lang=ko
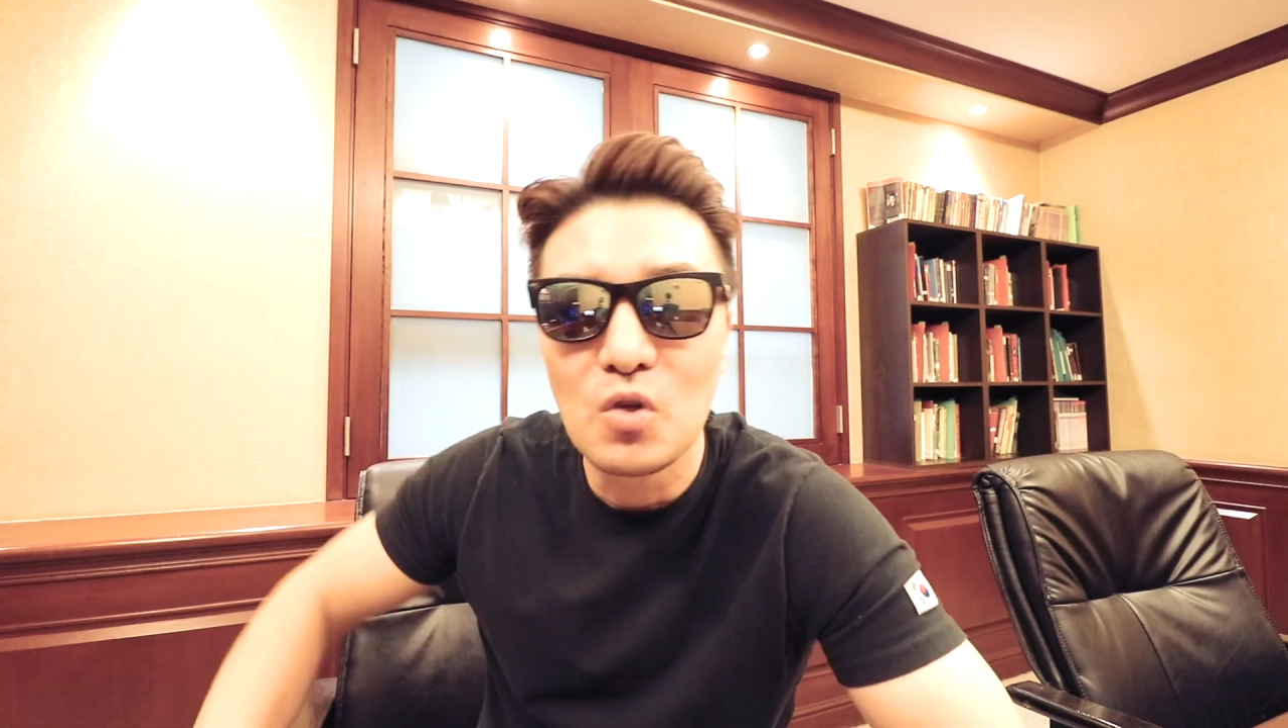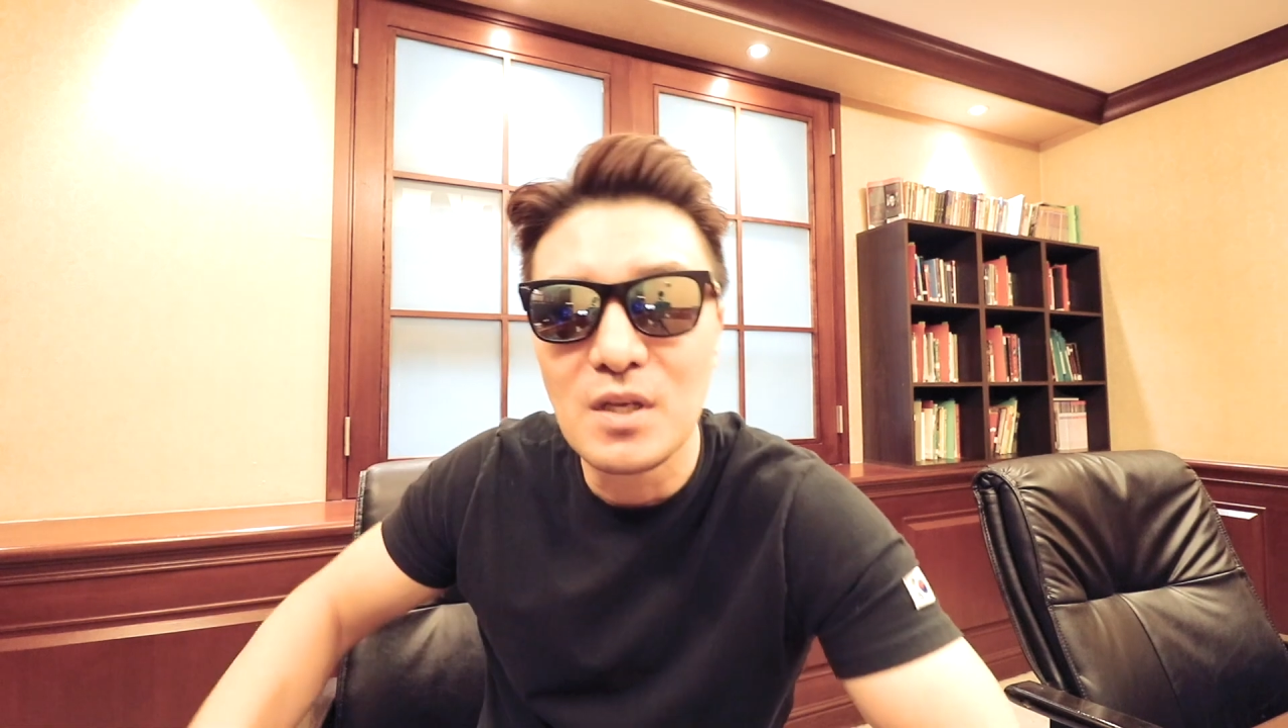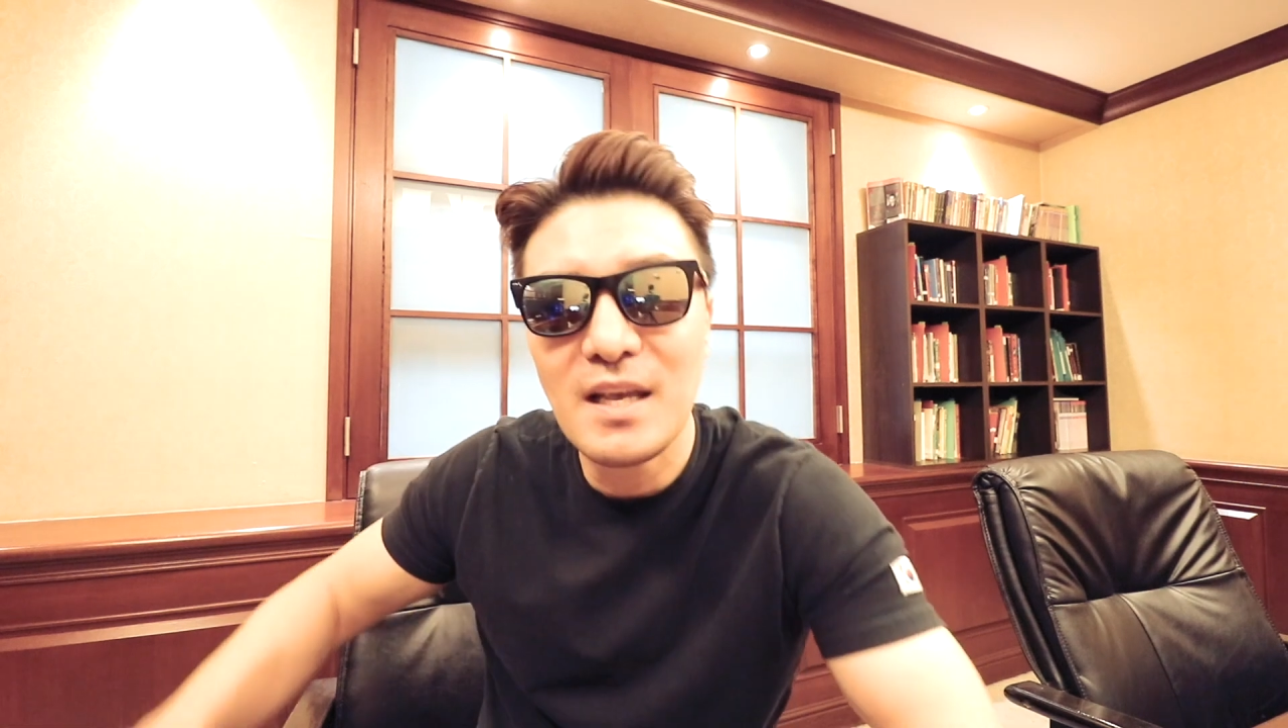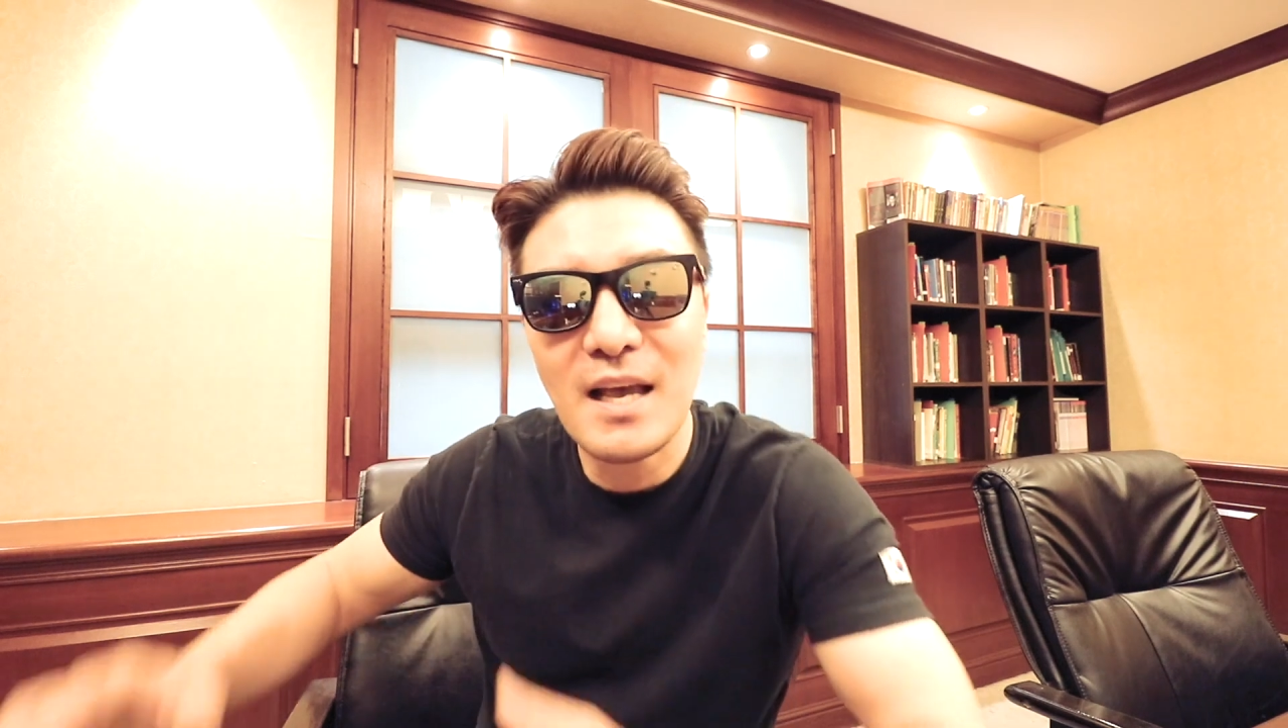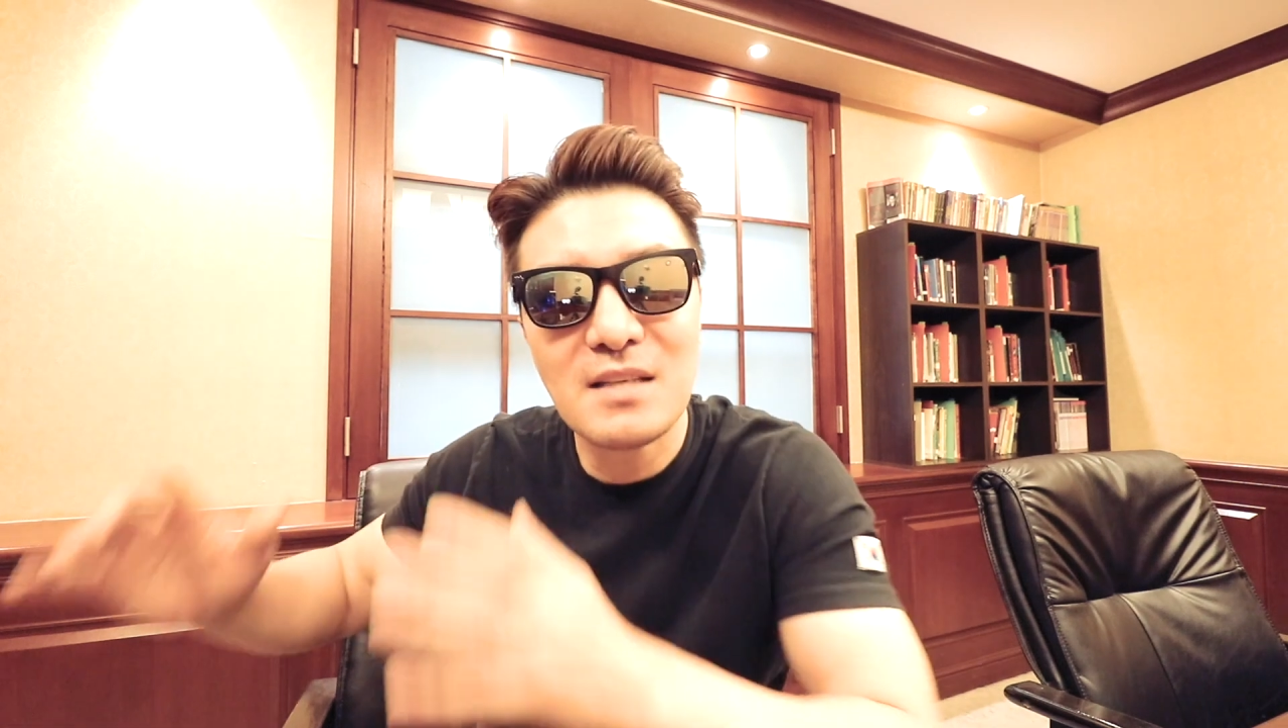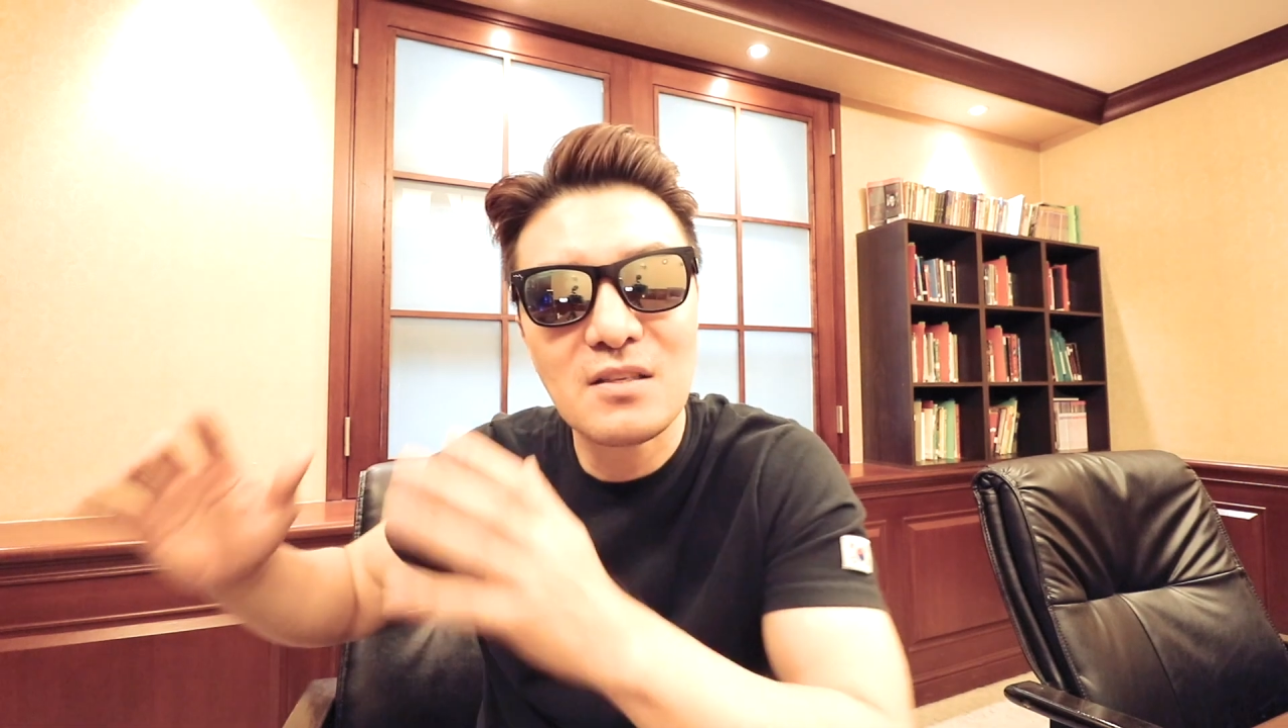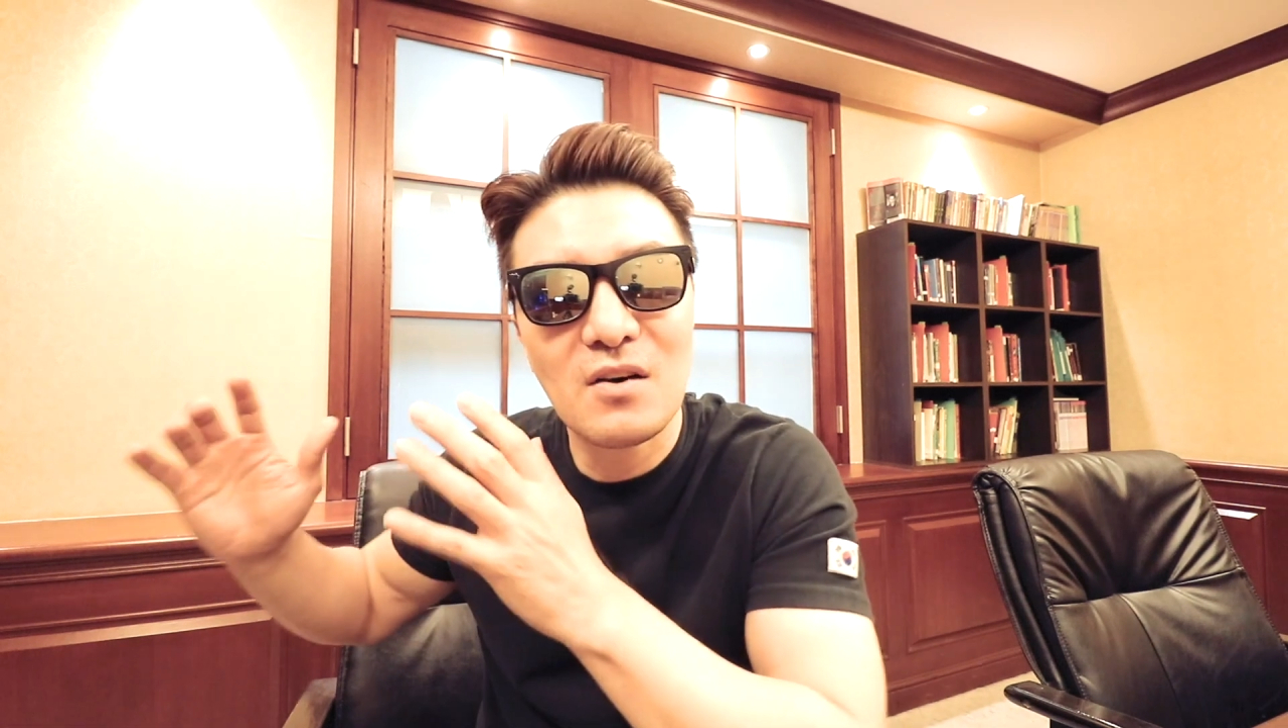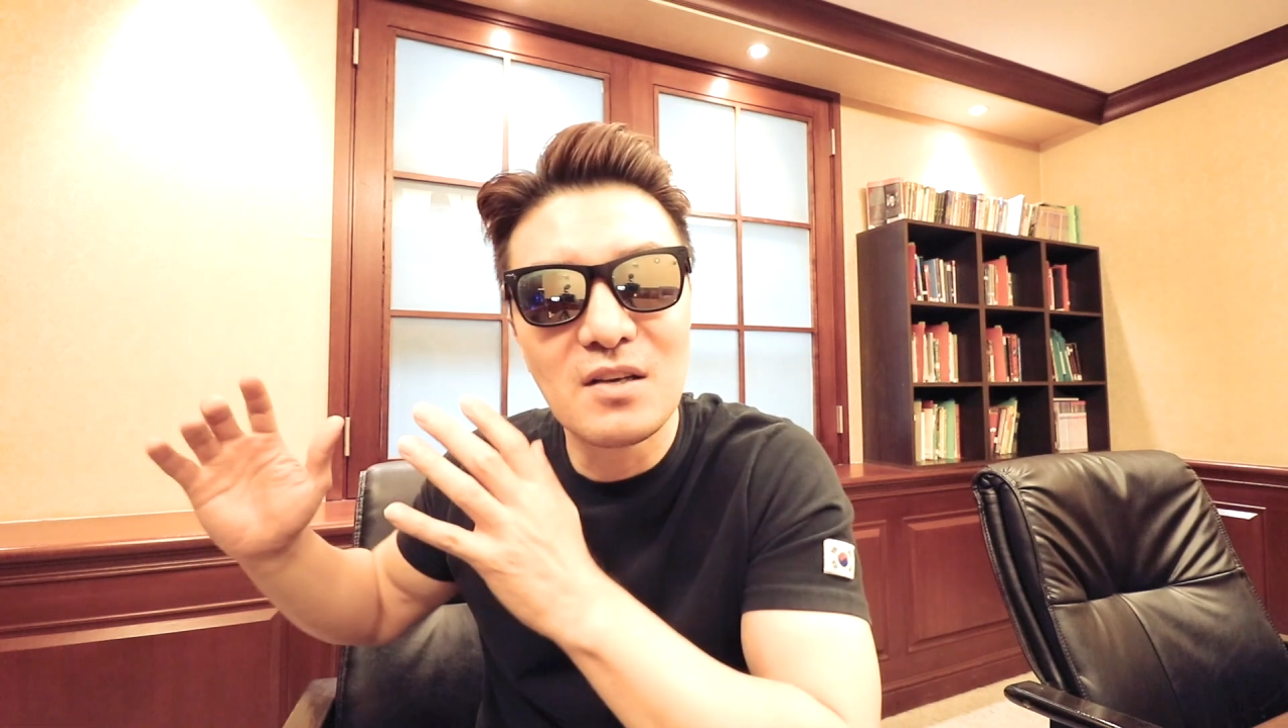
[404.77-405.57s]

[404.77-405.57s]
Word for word: 뒤에서